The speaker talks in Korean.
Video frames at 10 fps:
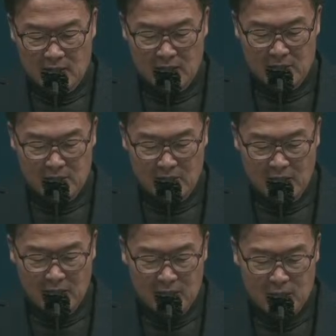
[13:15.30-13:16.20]
사람이
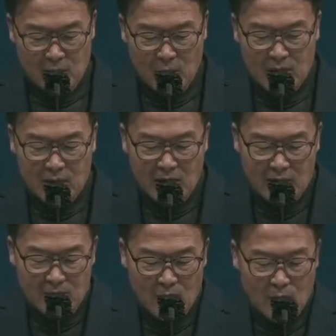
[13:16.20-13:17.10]
사랑하는 동안
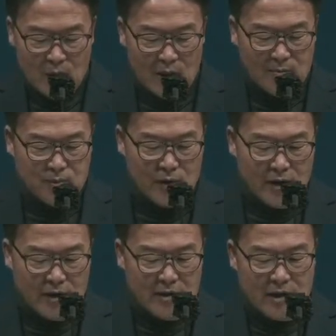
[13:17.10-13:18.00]
행복과
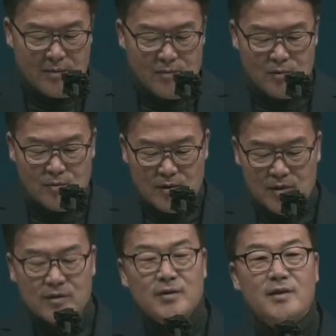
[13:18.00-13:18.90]
불행의
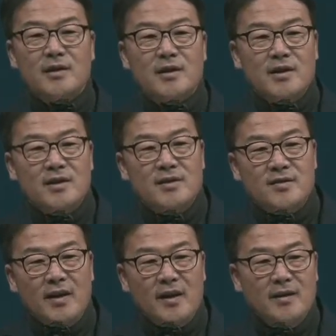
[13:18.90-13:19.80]
대부분은 이
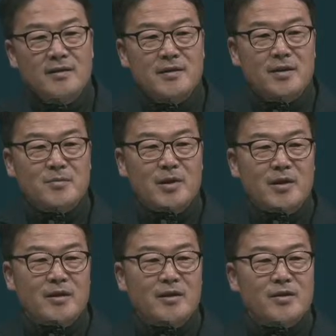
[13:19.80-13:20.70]
사랑
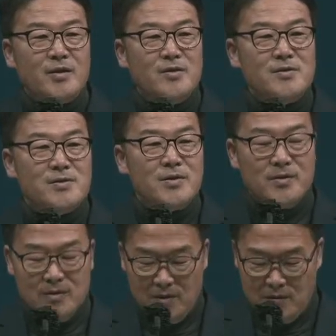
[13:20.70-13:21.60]
때문에
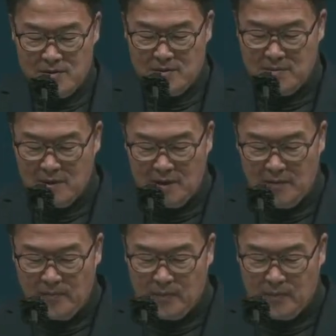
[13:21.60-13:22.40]
결정되어집니다.